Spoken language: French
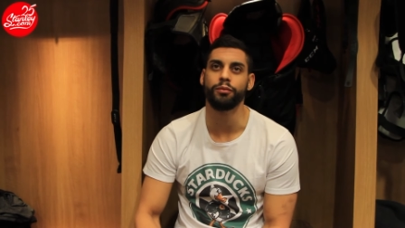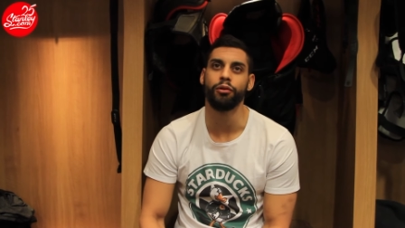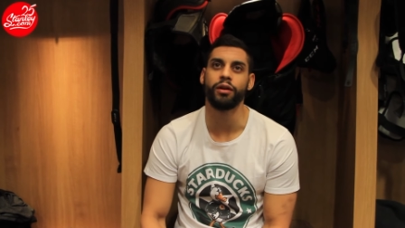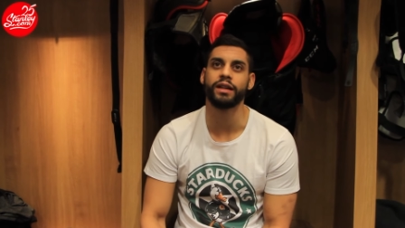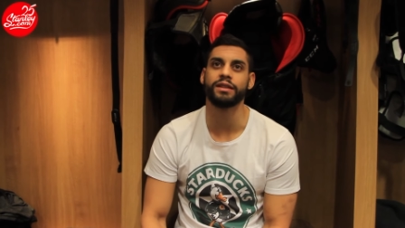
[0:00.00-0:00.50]

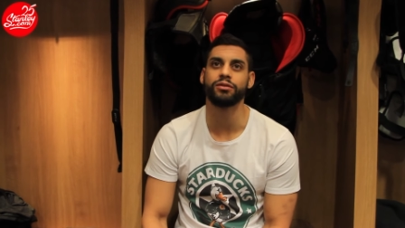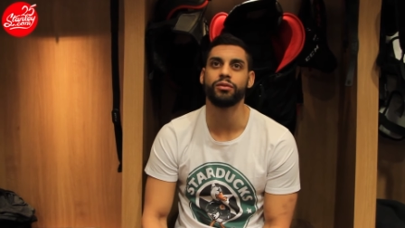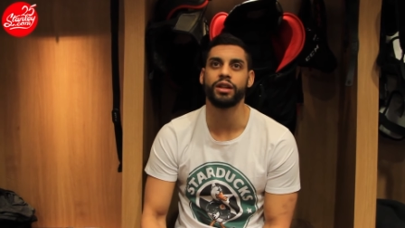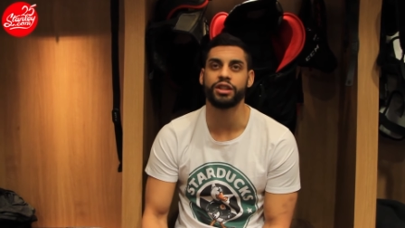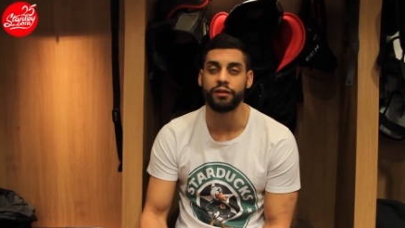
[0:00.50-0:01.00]

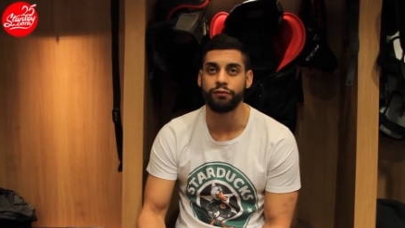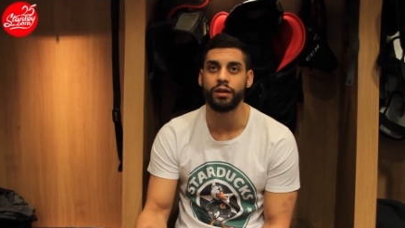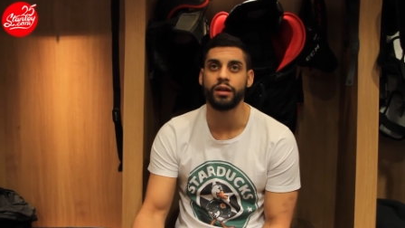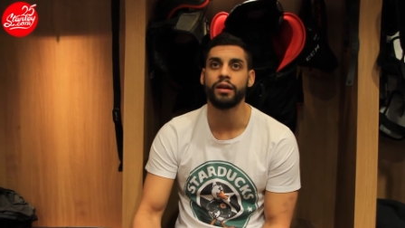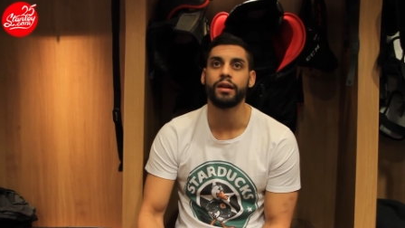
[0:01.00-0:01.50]
progression à chaque
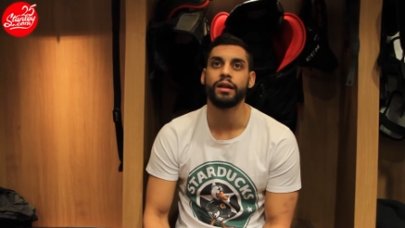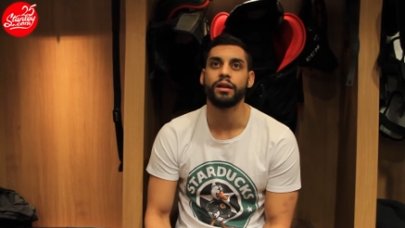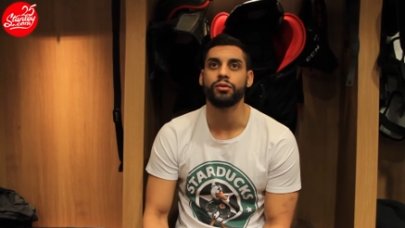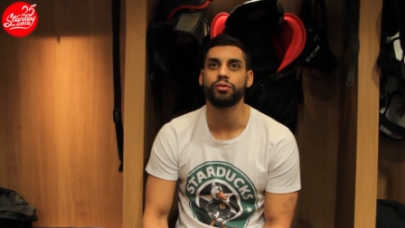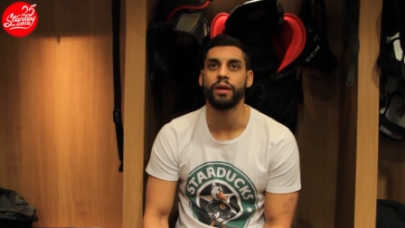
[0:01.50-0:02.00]
fois
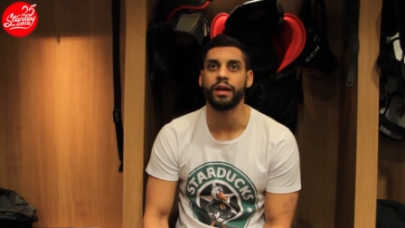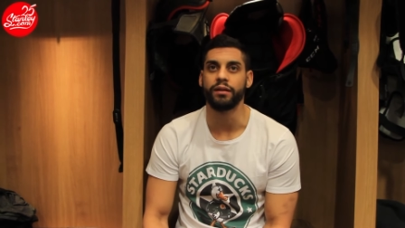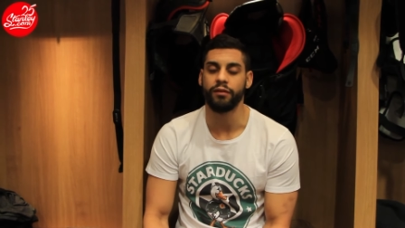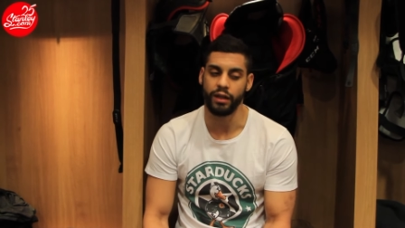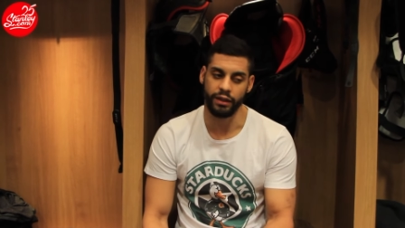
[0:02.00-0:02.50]
où,
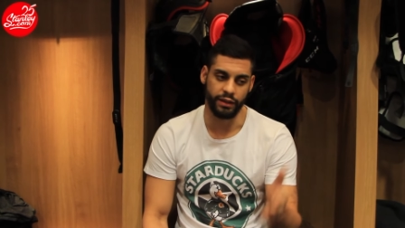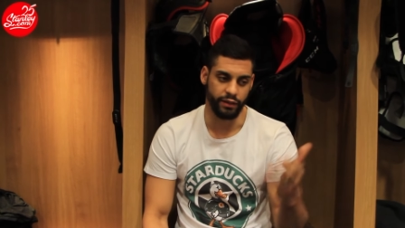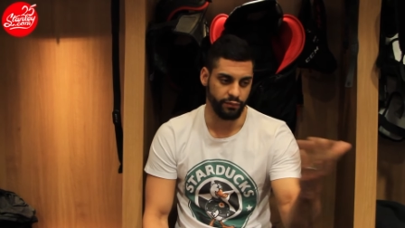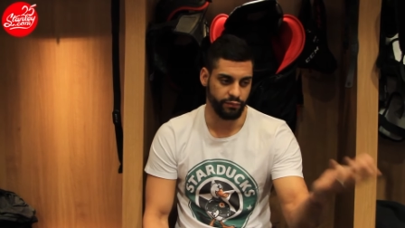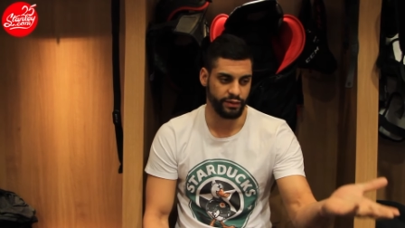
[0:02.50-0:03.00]
ben voilà,
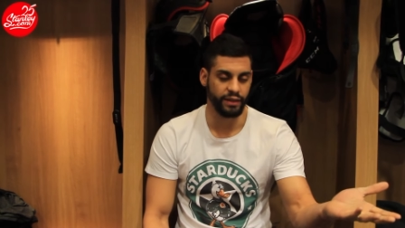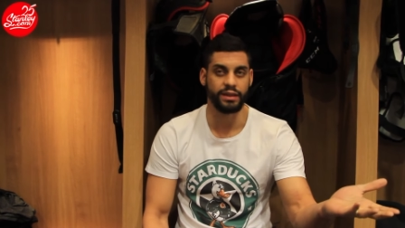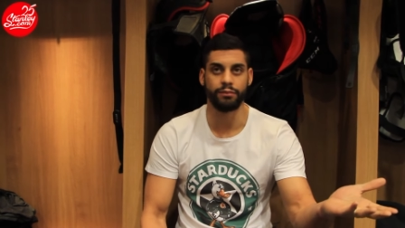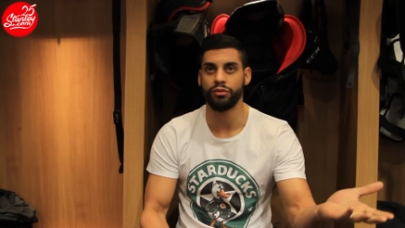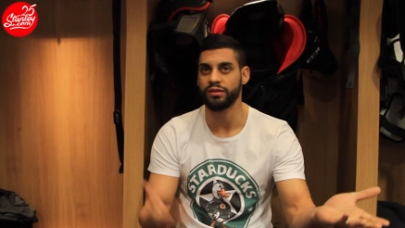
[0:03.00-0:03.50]
ça
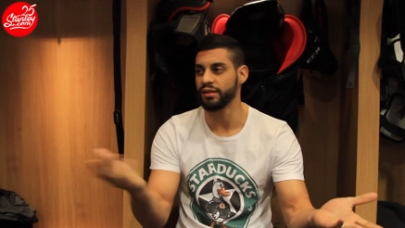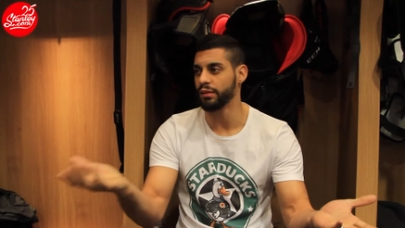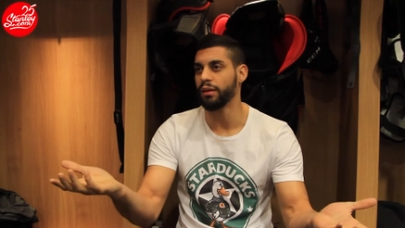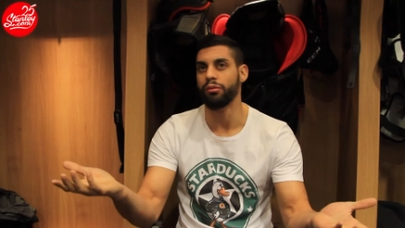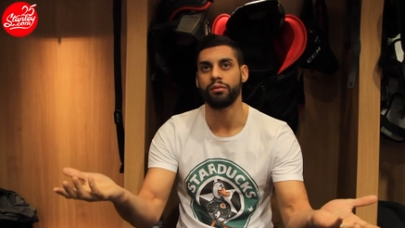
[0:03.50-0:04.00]
c'est bon, ça
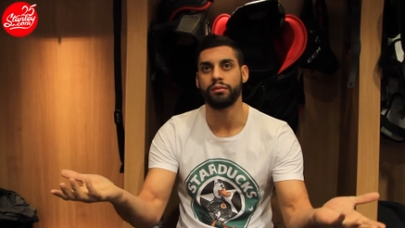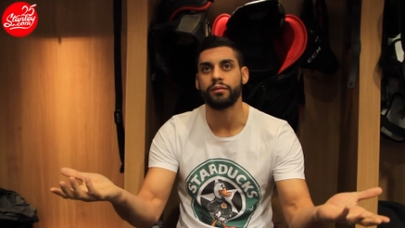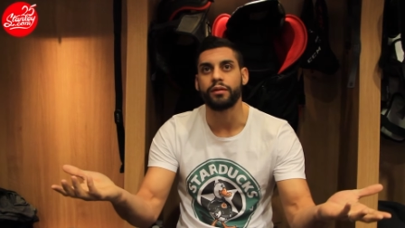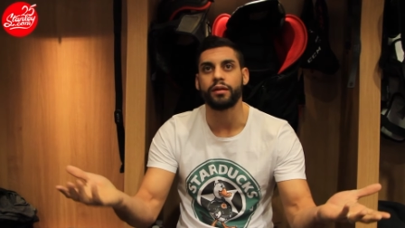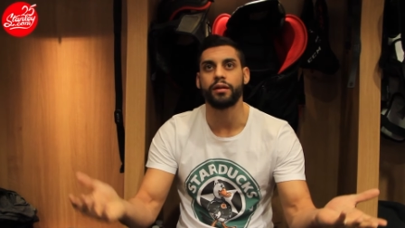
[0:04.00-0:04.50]
c'est pas bon.
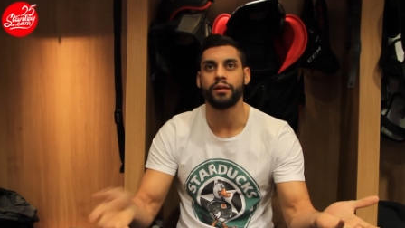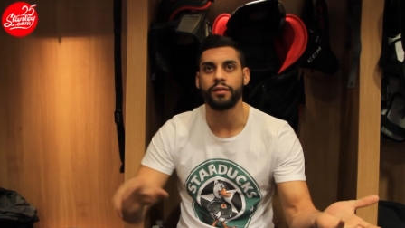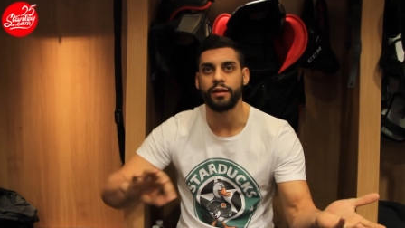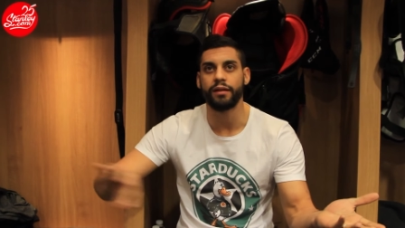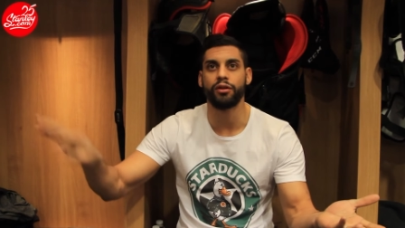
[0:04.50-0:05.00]
Donc, euh,
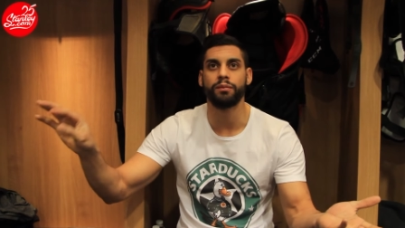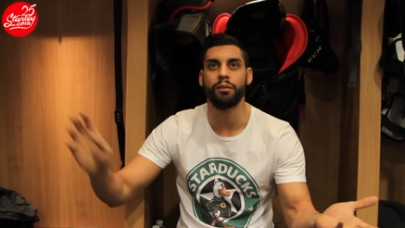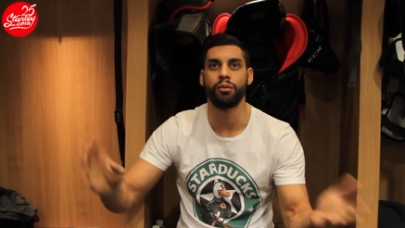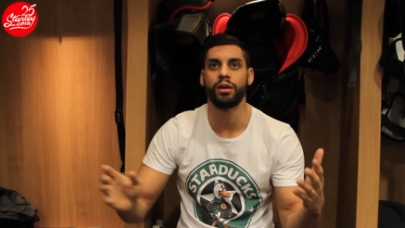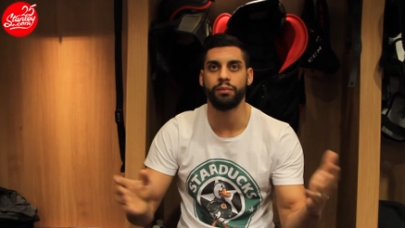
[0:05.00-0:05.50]
enlèves le
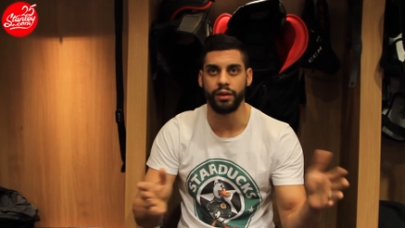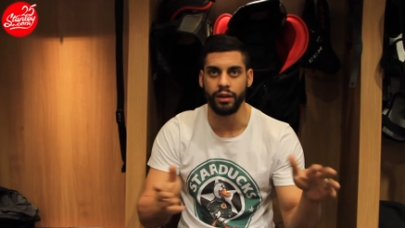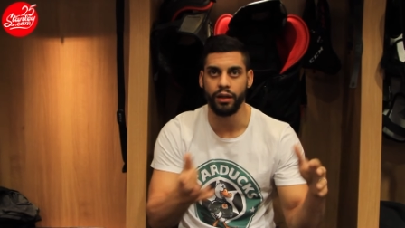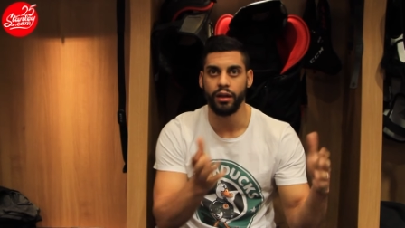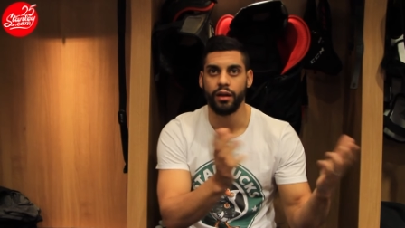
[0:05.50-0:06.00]
pas bon et
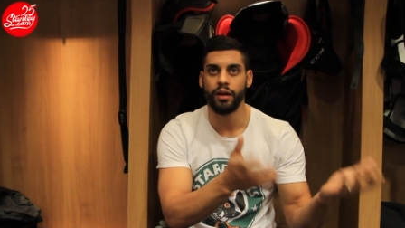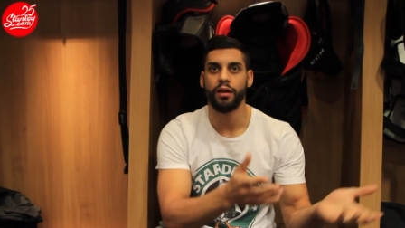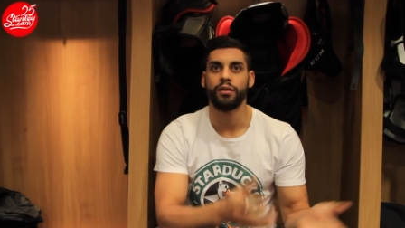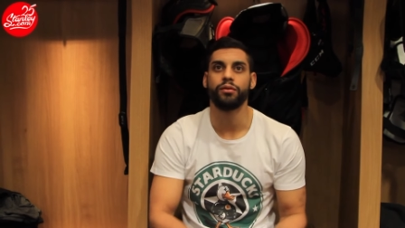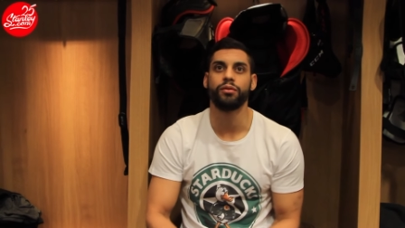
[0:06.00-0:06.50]
puis
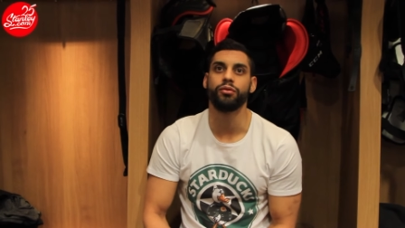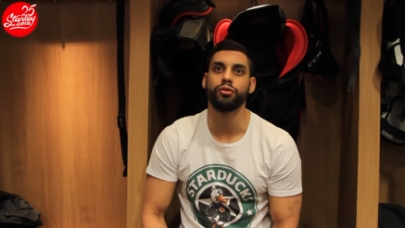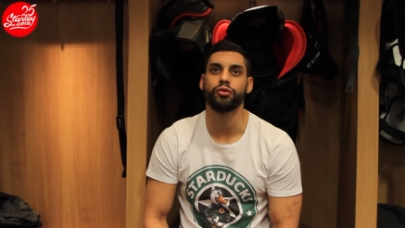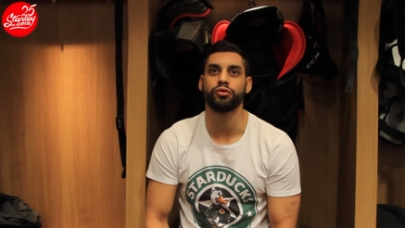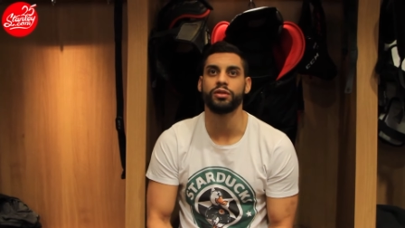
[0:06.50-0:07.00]
tu,
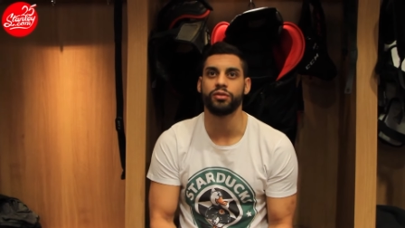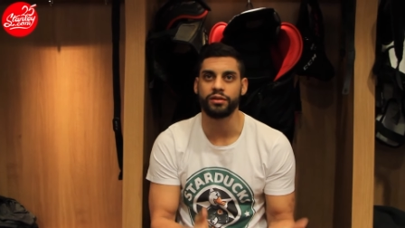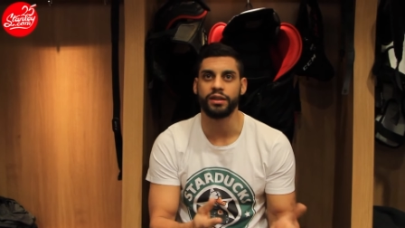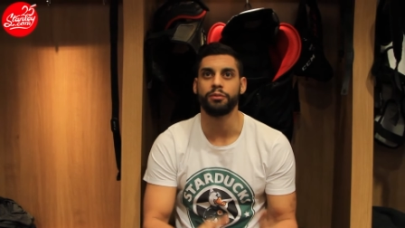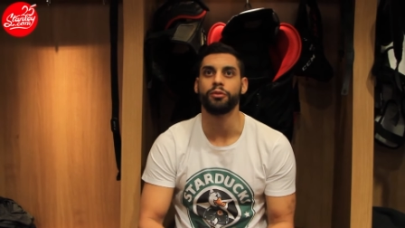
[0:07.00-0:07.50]
construis sur
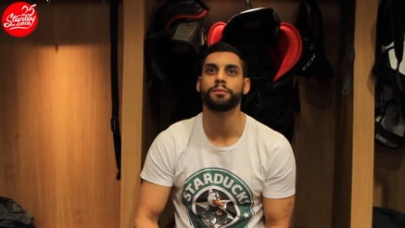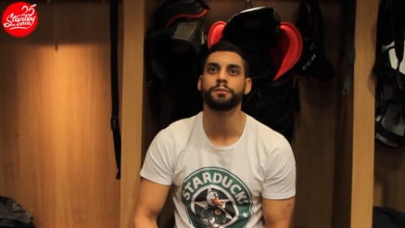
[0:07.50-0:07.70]
ce qui est bon.